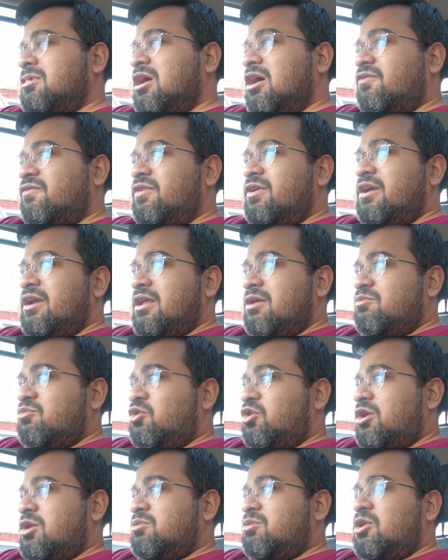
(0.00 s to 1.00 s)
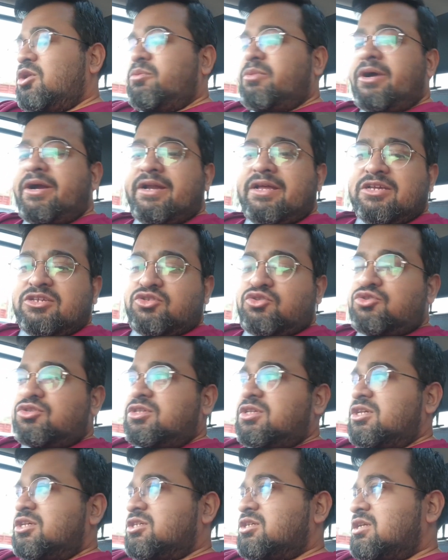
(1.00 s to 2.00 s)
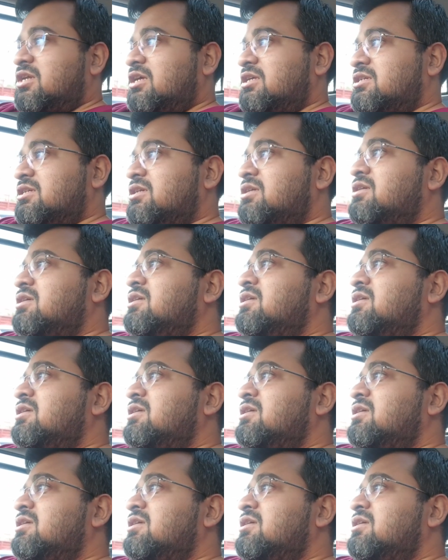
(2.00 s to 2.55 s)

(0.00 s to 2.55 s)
গভর্নিং বডি বলো বা একটা অ্যাসোসিয়েশন আছে